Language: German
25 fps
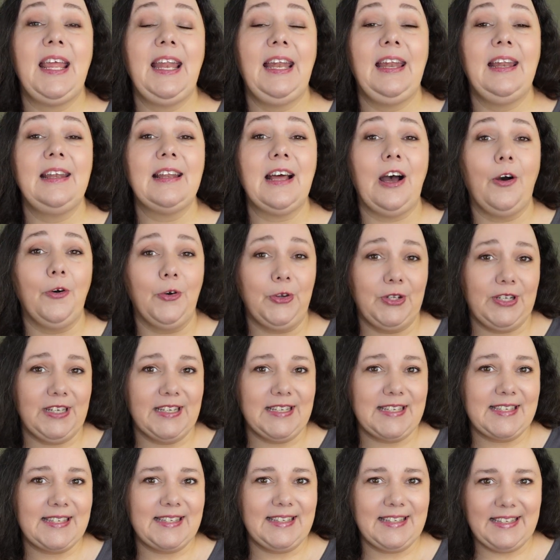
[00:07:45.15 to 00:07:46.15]
innen
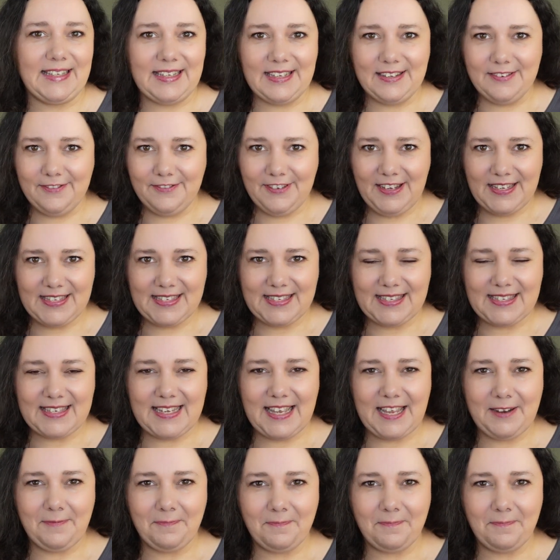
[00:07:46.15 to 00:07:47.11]
Outlisten gewesen sein.